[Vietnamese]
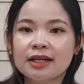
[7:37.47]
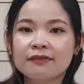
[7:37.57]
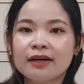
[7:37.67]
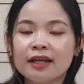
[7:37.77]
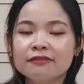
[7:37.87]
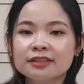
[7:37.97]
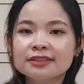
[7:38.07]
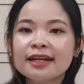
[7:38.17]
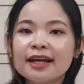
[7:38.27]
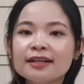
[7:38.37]
và thành phần
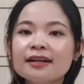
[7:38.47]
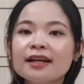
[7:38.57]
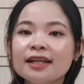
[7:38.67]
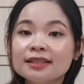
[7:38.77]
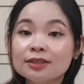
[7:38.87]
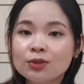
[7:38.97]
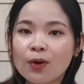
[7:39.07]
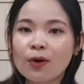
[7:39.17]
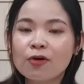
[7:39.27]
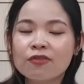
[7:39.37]
thứ hai đó là lá tí
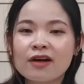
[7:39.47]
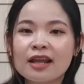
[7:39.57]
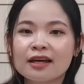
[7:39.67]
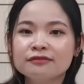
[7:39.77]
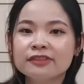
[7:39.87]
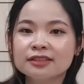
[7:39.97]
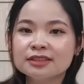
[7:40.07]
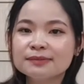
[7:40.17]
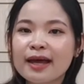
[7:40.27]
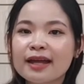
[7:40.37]
tô và là thành phần
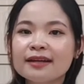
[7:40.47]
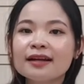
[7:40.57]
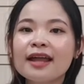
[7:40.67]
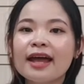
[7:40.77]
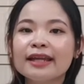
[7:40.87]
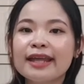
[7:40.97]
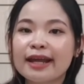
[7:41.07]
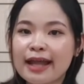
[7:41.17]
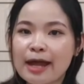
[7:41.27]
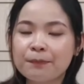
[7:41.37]
thứ ba đó là
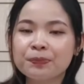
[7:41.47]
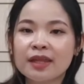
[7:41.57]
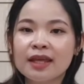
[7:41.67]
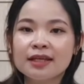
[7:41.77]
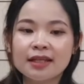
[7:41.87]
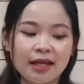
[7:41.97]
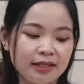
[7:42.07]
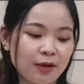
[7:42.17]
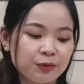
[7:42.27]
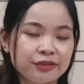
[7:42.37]
nha đam thì
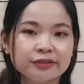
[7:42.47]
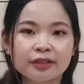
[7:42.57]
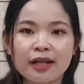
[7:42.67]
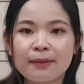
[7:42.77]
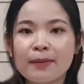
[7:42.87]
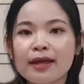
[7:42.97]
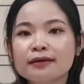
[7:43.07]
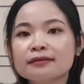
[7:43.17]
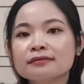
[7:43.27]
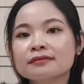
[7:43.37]
dầu dừa là
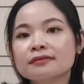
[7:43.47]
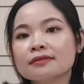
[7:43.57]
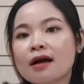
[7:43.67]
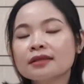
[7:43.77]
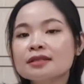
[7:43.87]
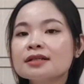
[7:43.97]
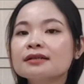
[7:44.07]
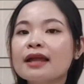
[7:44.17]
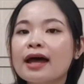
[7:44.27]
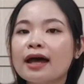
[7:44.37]
mang có tính
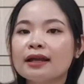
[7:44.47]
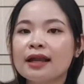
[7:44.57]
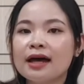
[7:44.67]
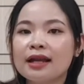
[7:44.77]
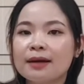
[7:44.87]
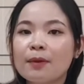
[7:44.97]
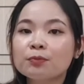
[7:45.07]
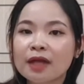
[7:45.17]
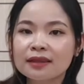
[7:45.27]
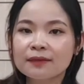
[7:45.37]
chất là là là bóc
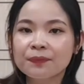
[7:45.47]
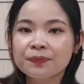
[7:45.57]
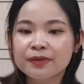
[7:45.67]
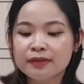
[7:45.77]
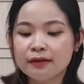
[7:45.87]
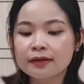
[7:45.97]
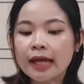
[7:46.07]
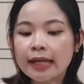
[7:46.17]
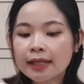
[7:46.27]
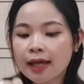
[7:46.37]
tách những
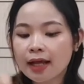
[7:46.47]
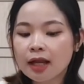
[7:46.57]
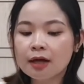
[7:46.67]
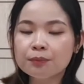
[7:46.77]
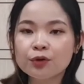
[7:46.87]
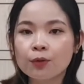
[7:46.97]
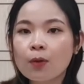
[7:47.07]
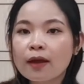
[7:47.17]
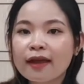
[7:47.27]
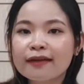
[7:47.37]
cái uh, lớp nhũ
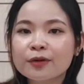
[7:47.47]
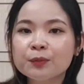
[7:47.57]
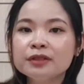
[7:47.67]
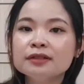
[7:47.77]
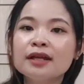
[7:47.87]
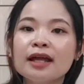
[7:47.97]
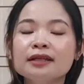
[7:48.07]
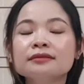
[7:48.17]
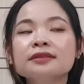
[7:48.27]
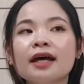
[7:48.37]
hoa cũng như là
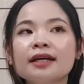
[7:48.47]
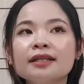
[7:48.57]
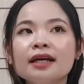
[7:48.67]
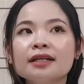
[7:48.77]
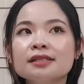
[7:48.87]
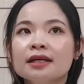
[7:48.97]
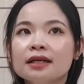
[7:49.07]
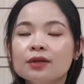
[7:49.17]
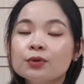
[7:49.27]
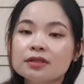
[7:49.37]
những cái uh,
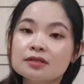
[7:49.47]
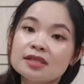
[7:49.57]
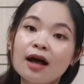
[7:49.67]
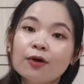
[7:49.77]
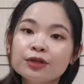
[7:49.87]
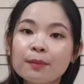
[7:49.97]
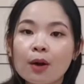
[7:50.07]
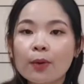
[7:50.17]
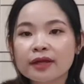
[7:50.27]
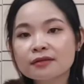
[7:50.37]
thuốc trừ sâu chất
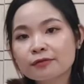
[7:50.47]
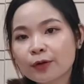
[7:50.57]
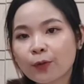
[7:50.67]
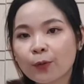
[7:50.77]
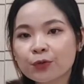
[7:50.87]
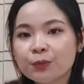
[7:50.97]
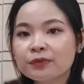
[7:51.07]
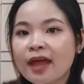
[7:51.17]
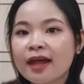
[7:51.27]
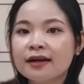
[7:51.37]
bảo quản trong rau củ của chúng
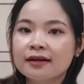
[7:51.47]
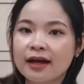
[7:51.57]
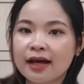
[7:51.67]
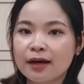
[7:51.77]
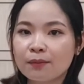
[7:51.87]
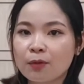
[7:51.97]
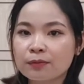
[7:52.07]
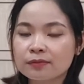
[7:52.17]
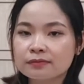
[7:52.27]
ta uh, một